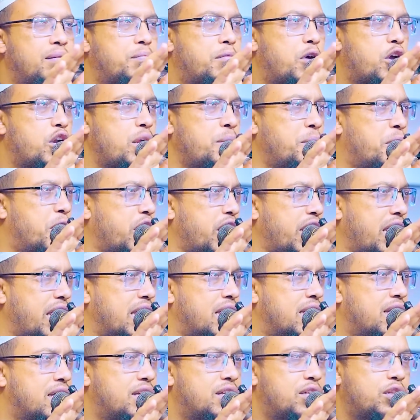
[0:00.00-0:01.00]
মনে মনে
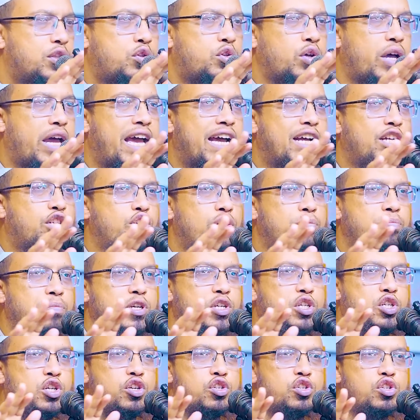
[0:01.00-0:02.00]
তো একজন
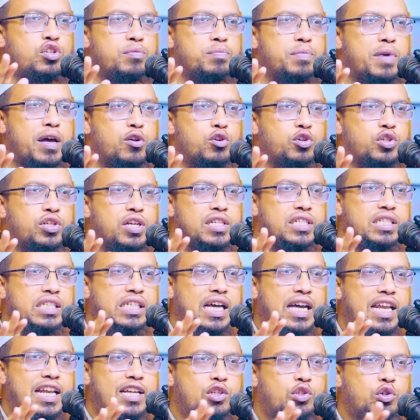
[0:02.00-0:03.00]
বিশ্বস্ত মানুষের
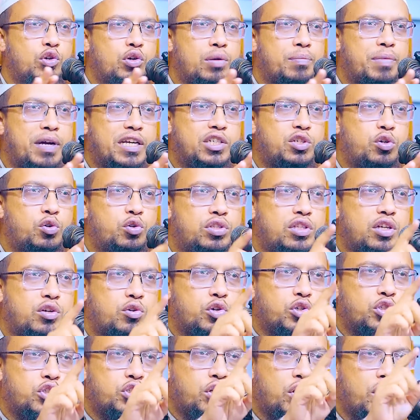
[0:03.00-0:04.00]
চেহারা চোখে ভাসে উঠতে
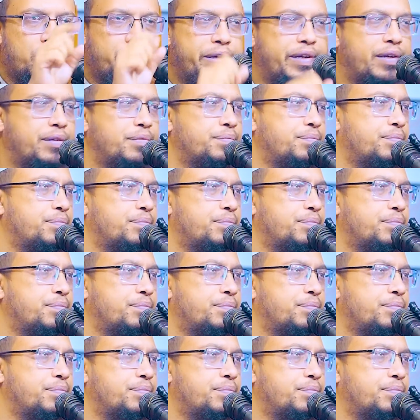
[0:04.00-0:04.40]
কষ্ট হবে